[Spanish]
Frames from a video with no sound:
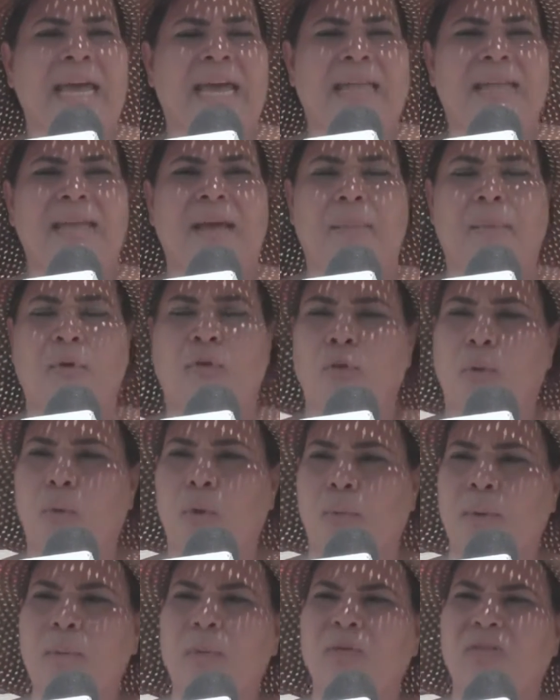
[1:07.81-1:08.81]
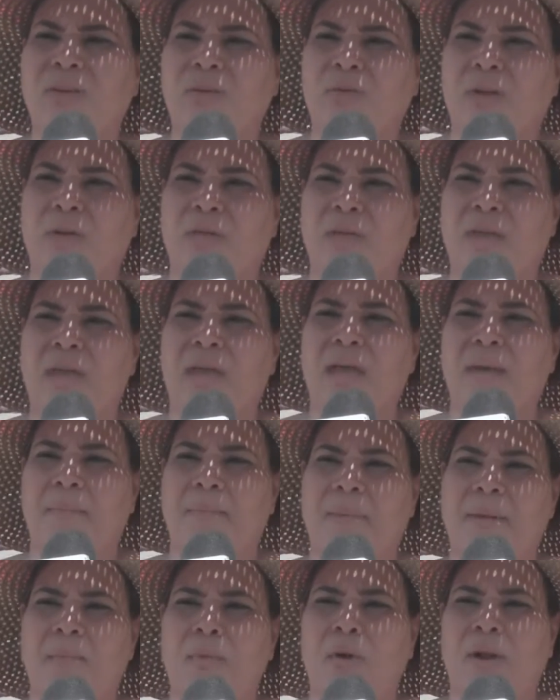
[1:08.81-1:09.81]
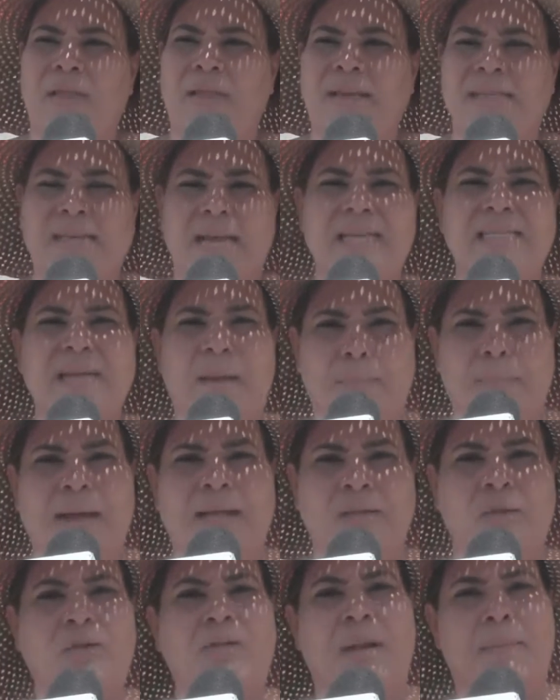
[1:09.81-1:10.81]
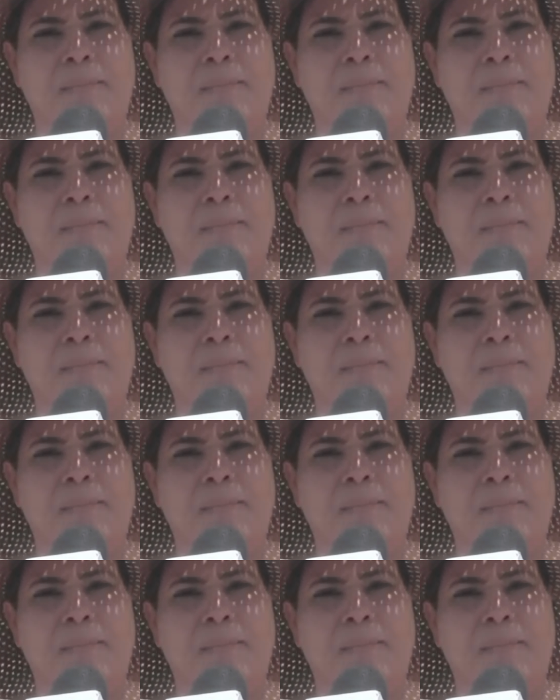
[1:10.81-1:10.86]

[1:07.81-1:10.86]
En día, cuando volvimos otro día, vimos la necesidad de zapatos,